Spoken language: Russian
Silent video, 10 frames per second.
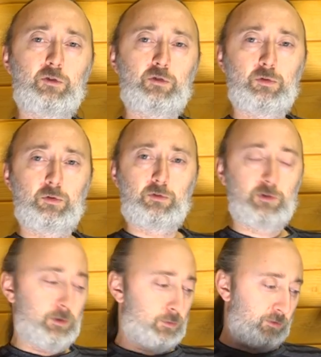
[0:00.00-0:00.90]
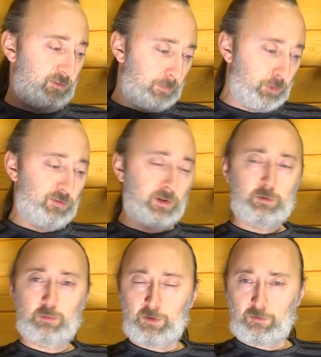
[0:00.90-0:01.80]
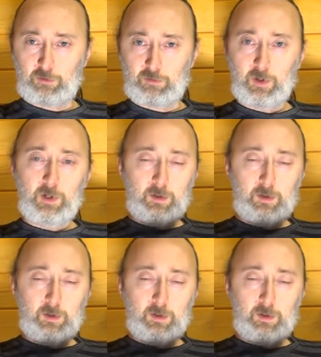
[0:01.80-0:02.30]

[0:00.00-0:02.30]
что человек хочет со мной сотрудничать,